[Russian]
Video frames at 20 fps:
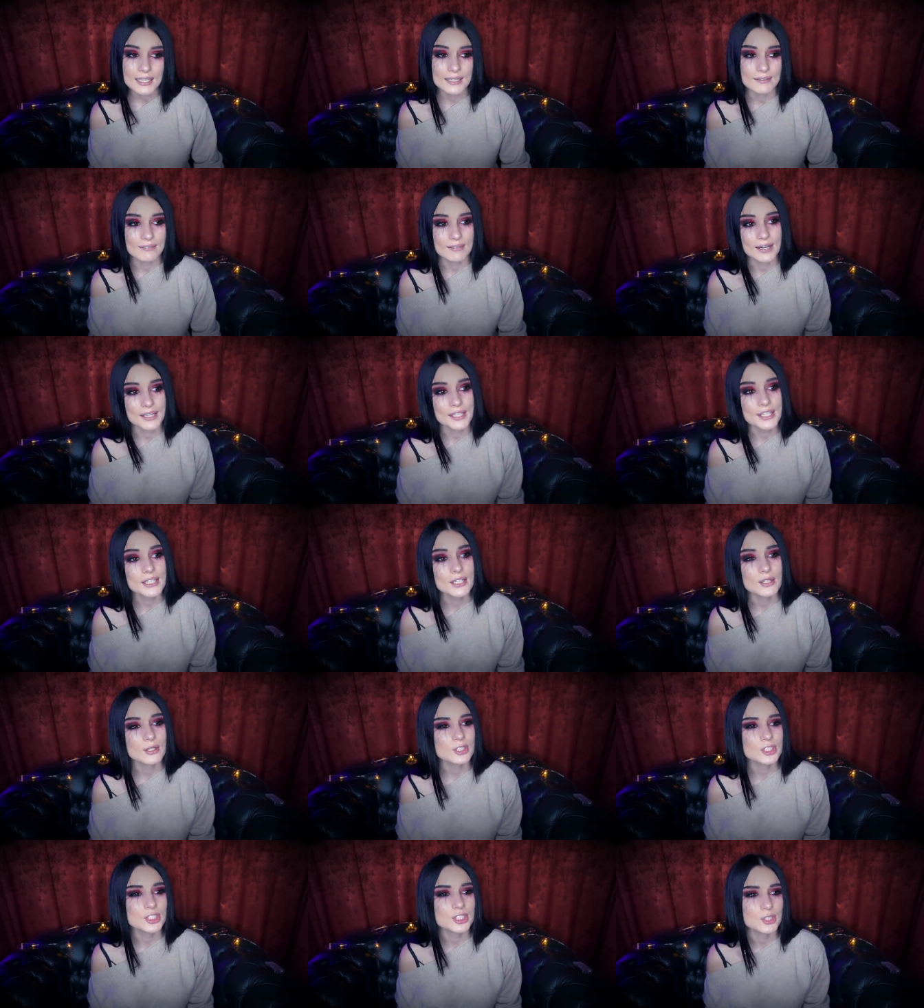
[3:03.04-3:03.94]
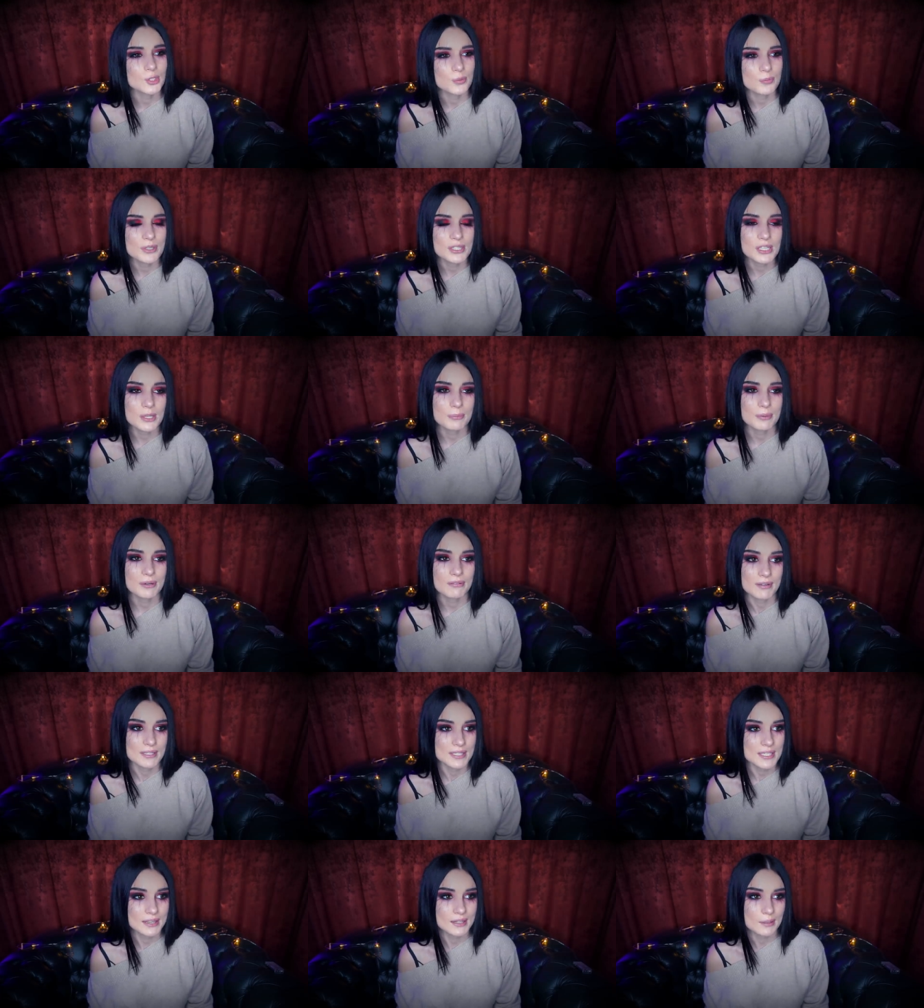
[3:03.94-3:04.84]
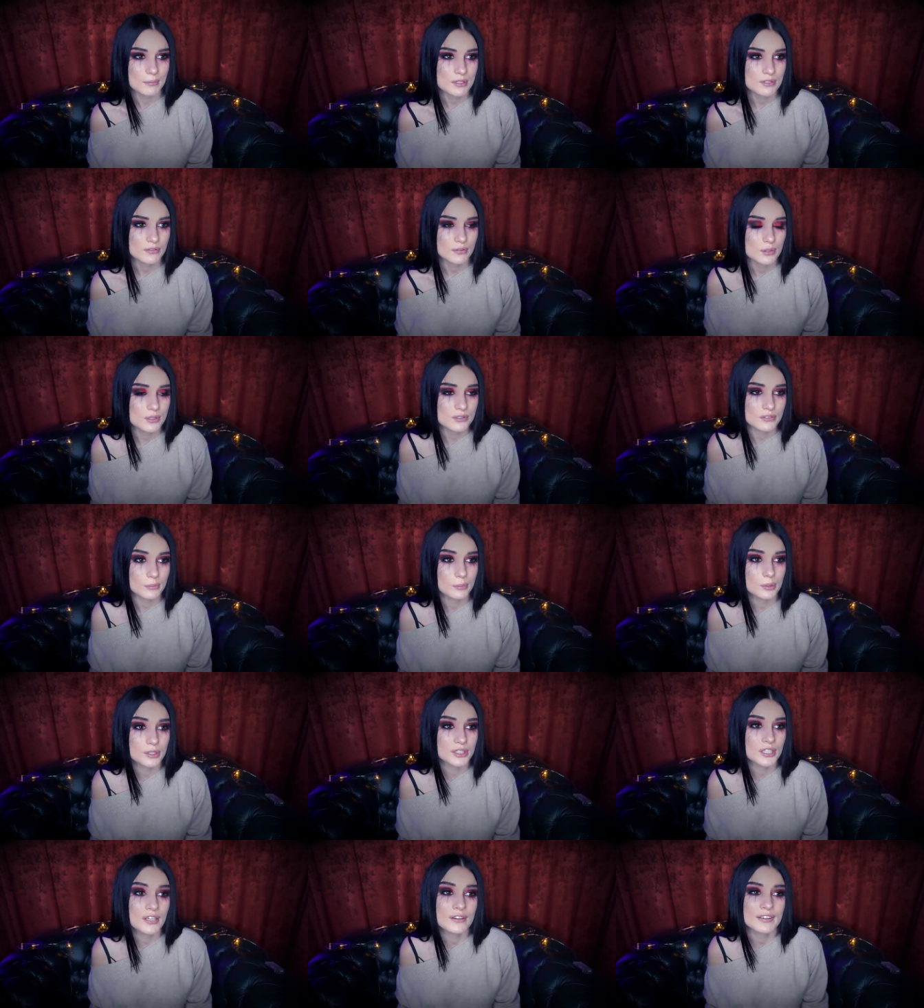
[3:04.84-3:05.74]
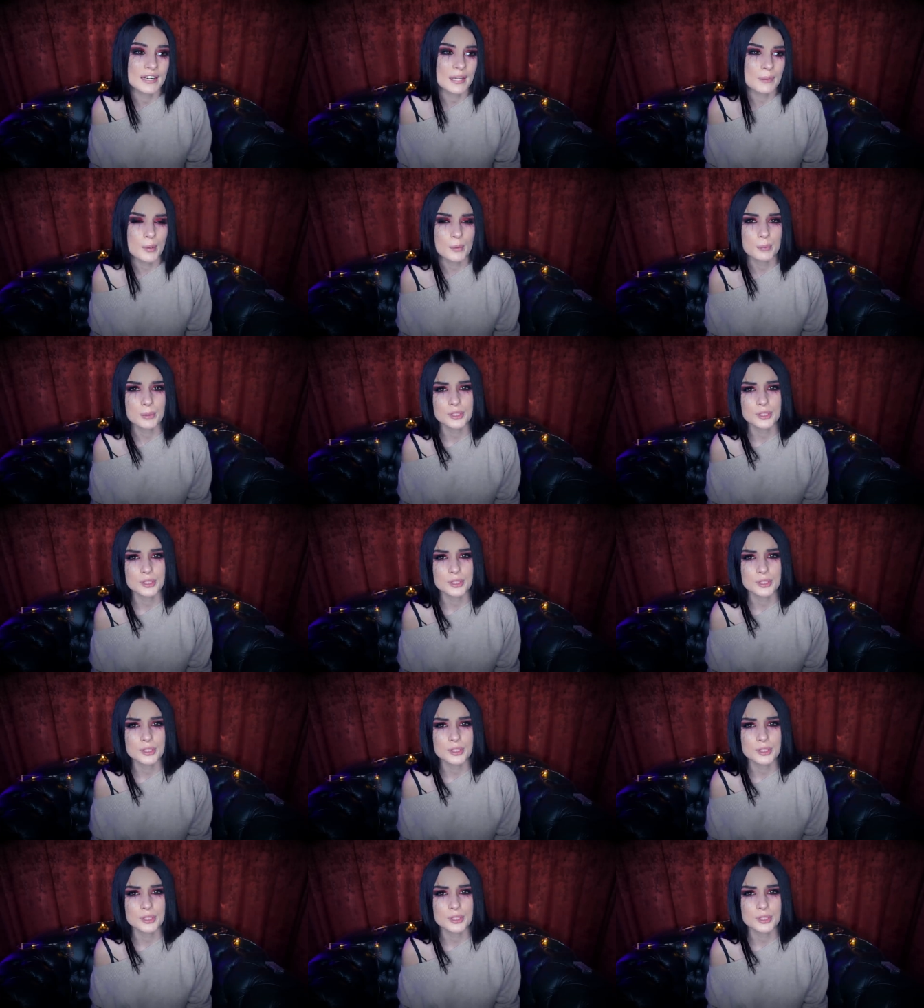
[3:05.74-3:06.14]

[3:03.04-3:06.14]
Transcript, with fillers: И Вероника очень любила проводить там свое свободное время,